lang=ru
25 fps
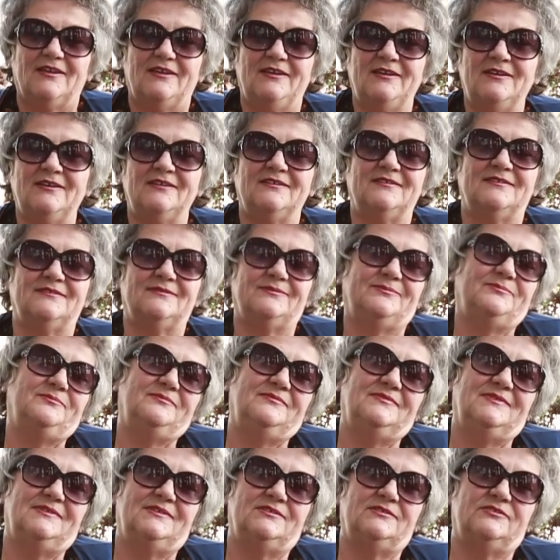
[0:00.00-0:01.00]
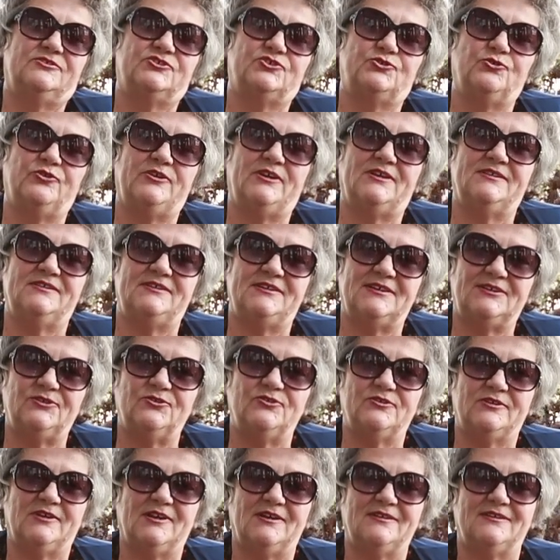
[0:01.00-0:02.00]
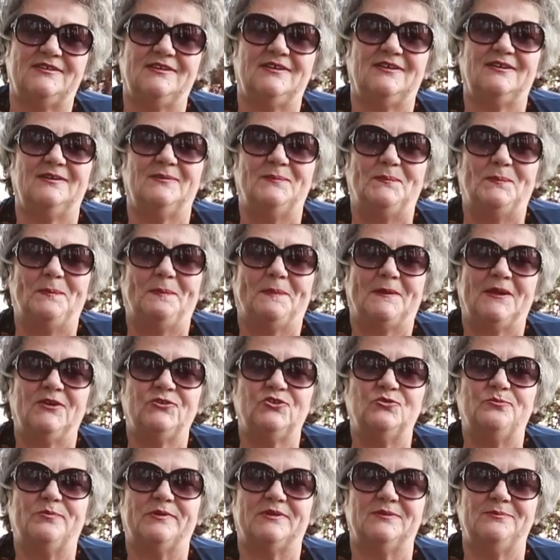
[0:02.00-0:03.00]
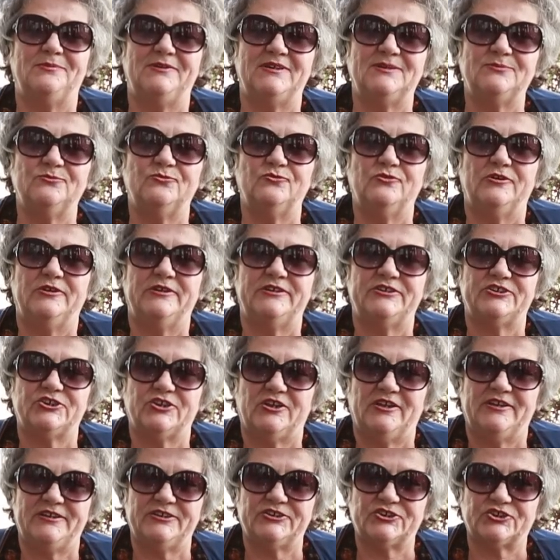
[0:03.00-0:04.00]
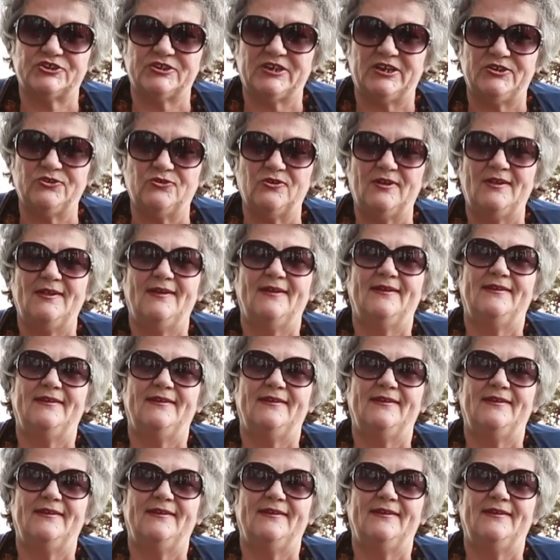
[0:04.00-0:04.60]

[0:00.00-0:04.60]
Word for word: И что я делаю, как я эту проблему решаю.